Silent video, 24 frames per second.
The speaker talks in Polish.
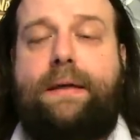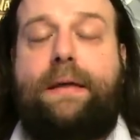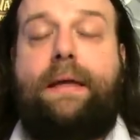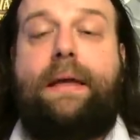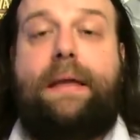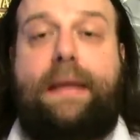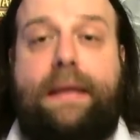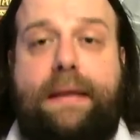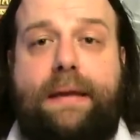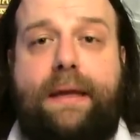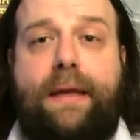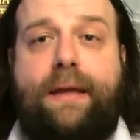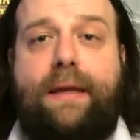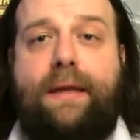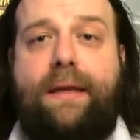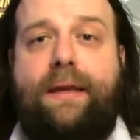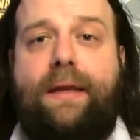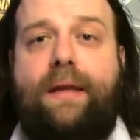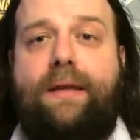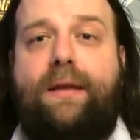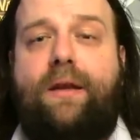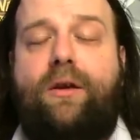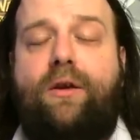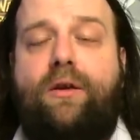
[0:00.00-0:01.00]
inne, inne
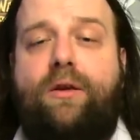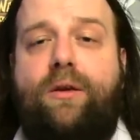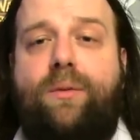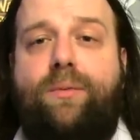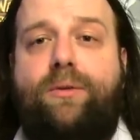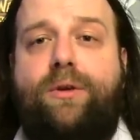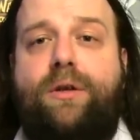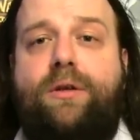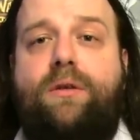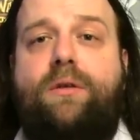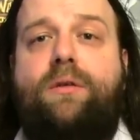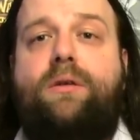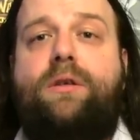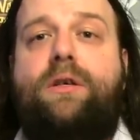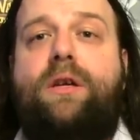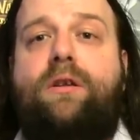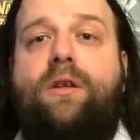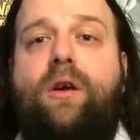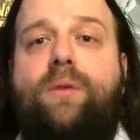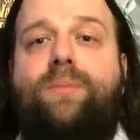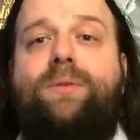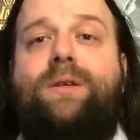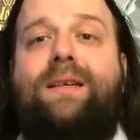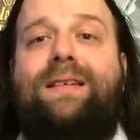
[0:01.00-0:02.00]
tego typu rzeczy, oni się
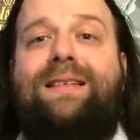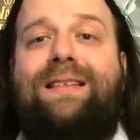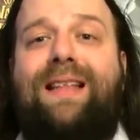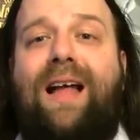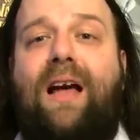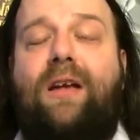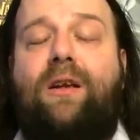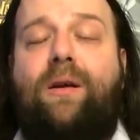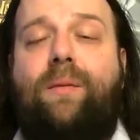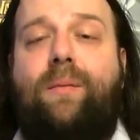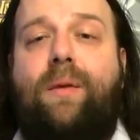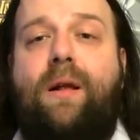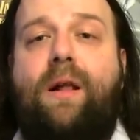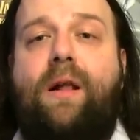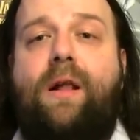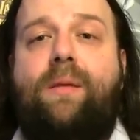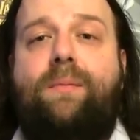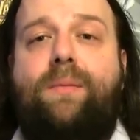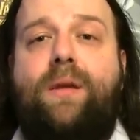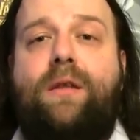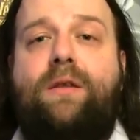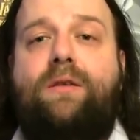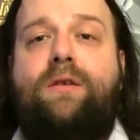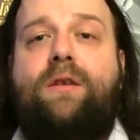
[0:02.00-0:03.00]
dobrze znają.
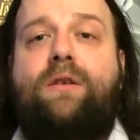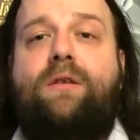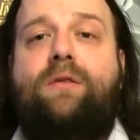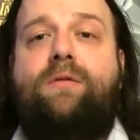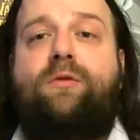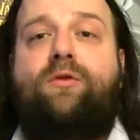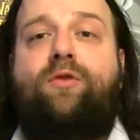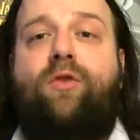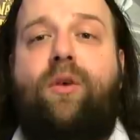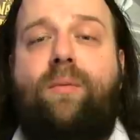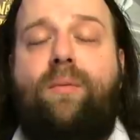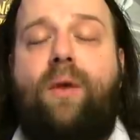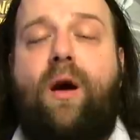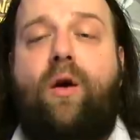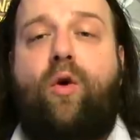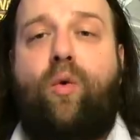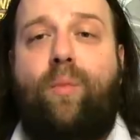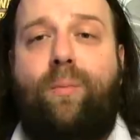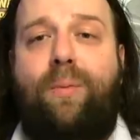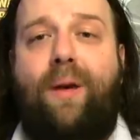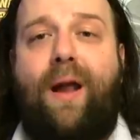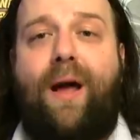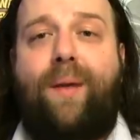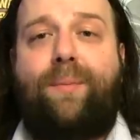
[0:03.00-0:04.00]
Między dwoma
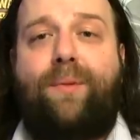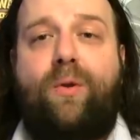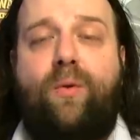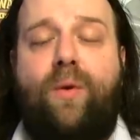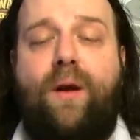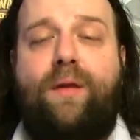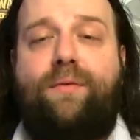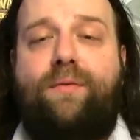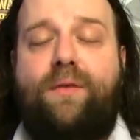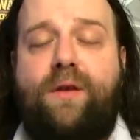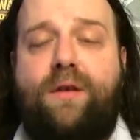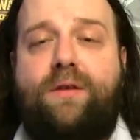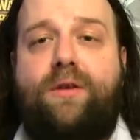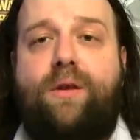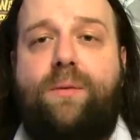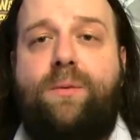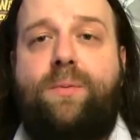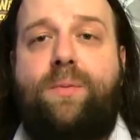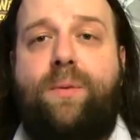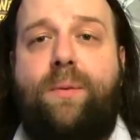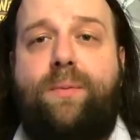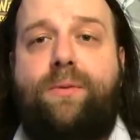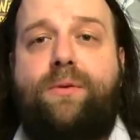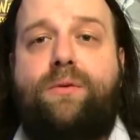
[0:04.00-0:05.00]
kumplami łatwiej zrobić
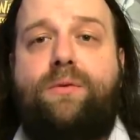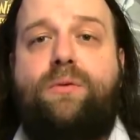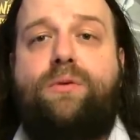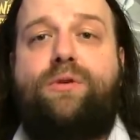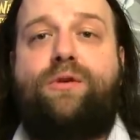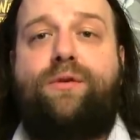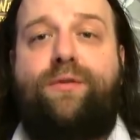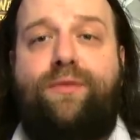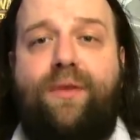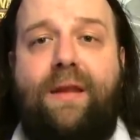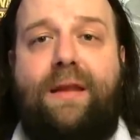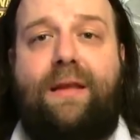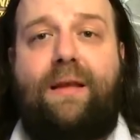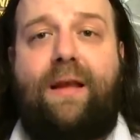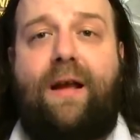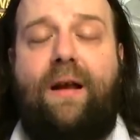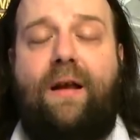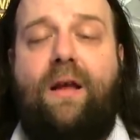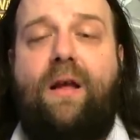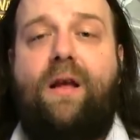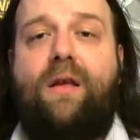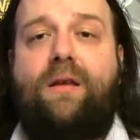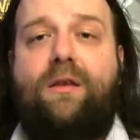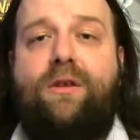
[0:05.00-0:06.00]
po prostu szwindel
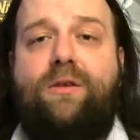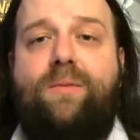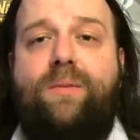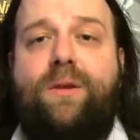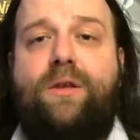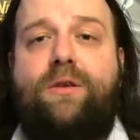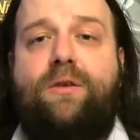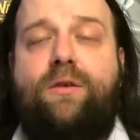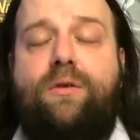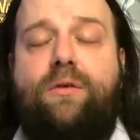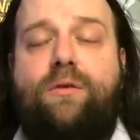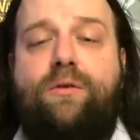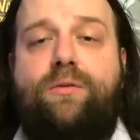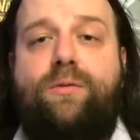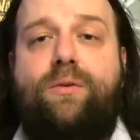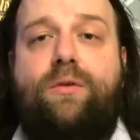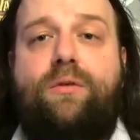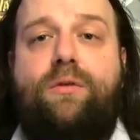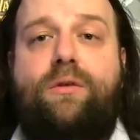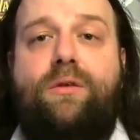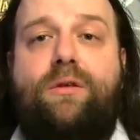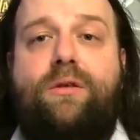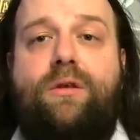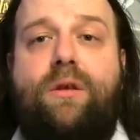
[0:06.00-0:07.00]
niż między ludźmi,
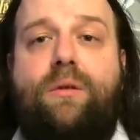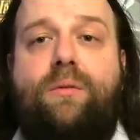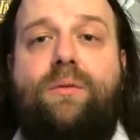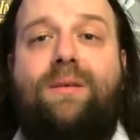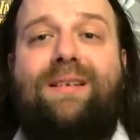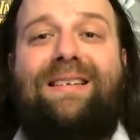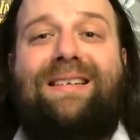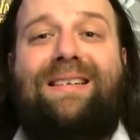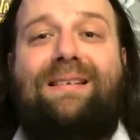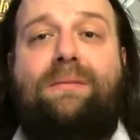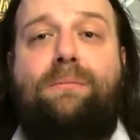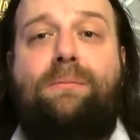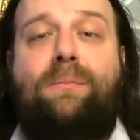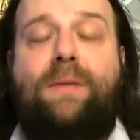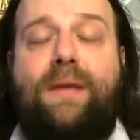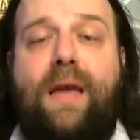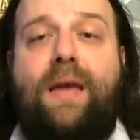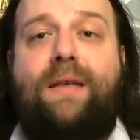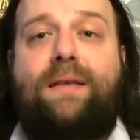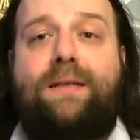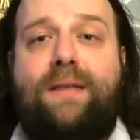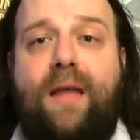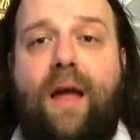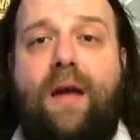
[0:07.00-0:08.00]
którzy się mniej
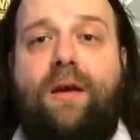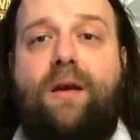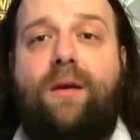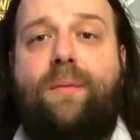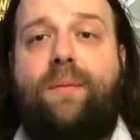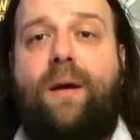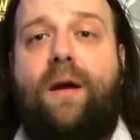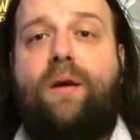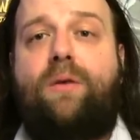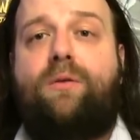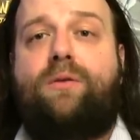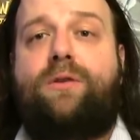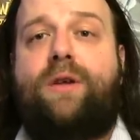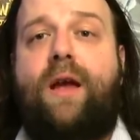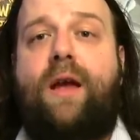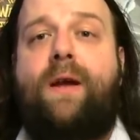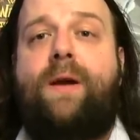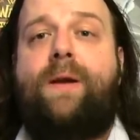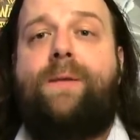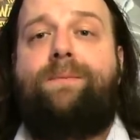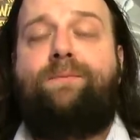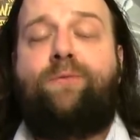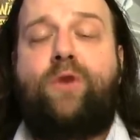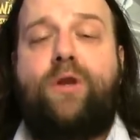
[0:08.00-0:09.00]
znają, a ludzie
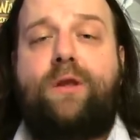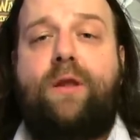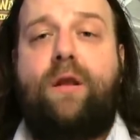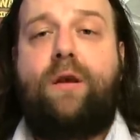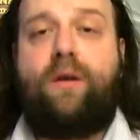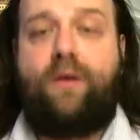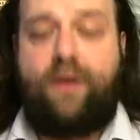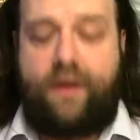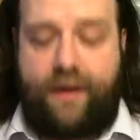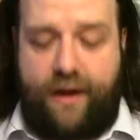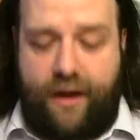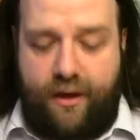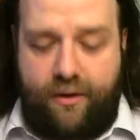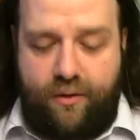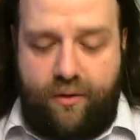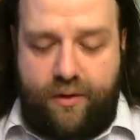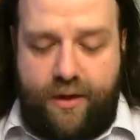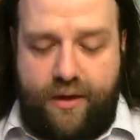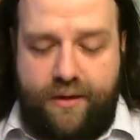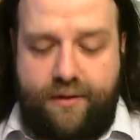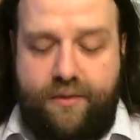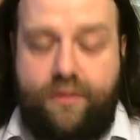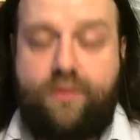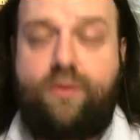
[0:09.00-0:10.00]
z jednego kraju
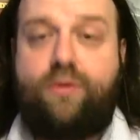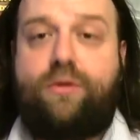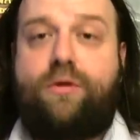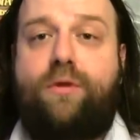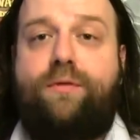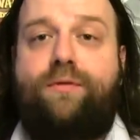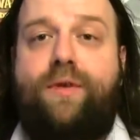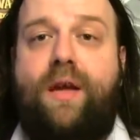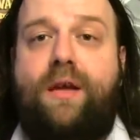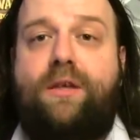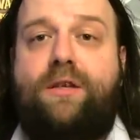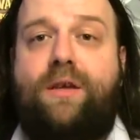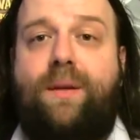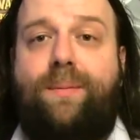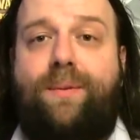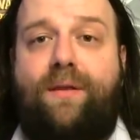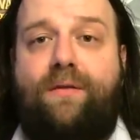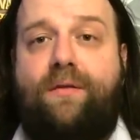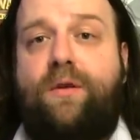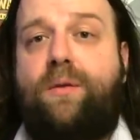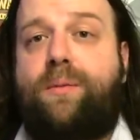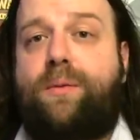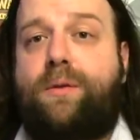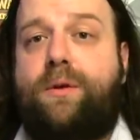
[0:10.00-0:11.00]
jest dużo większe
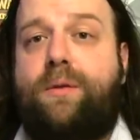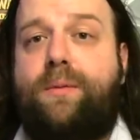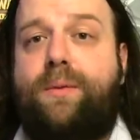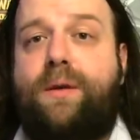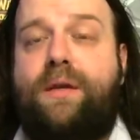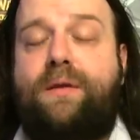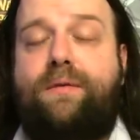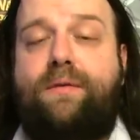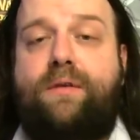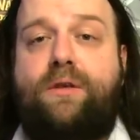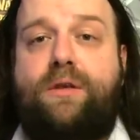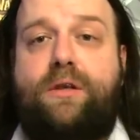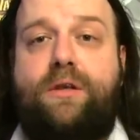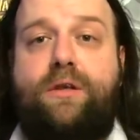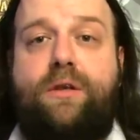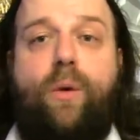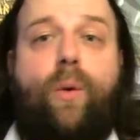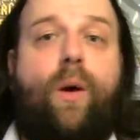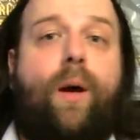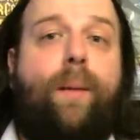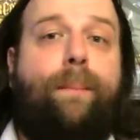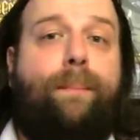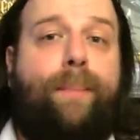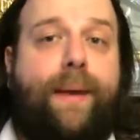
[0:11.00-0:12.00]
prawdopodobieństwo, że się
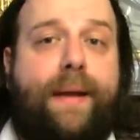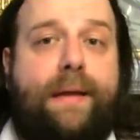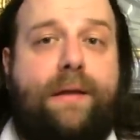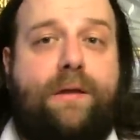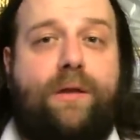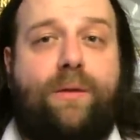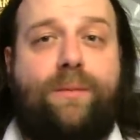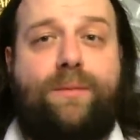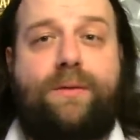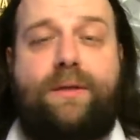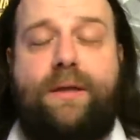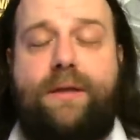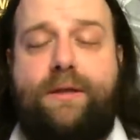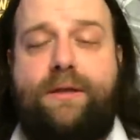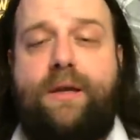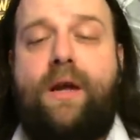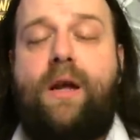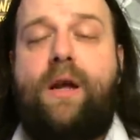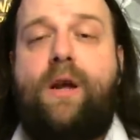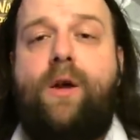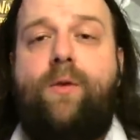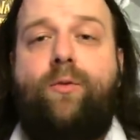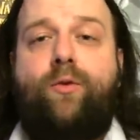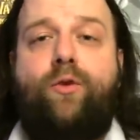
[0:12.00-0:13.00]
będą znać.
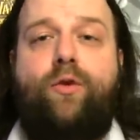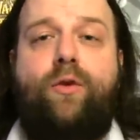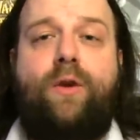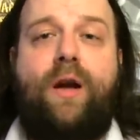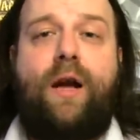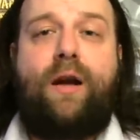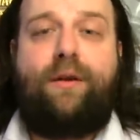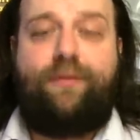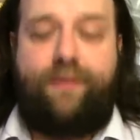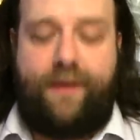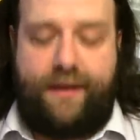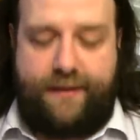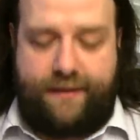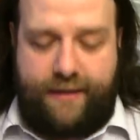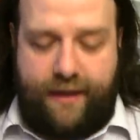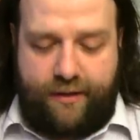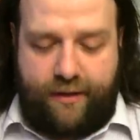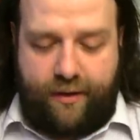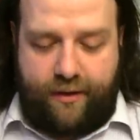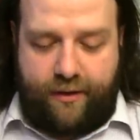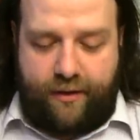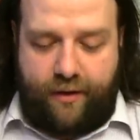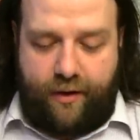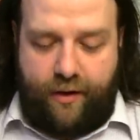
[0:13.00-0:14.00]
Druga kwestia to
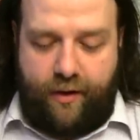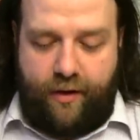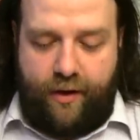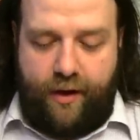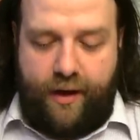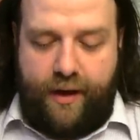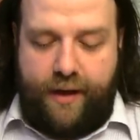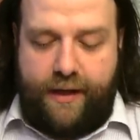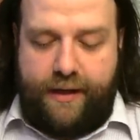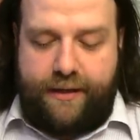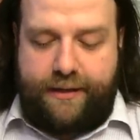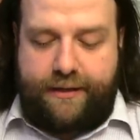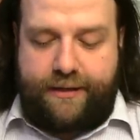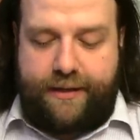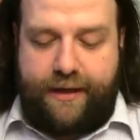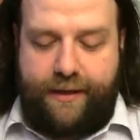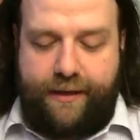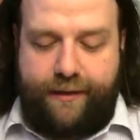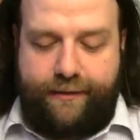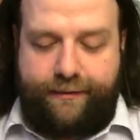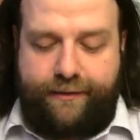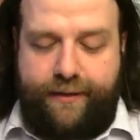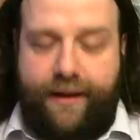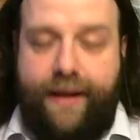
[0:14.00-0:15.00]
to, że
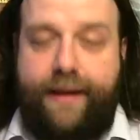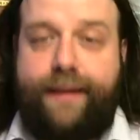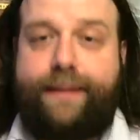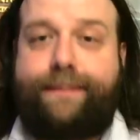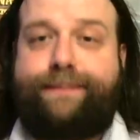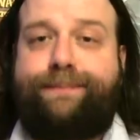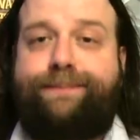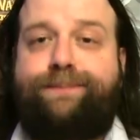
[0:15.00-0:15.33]
w tej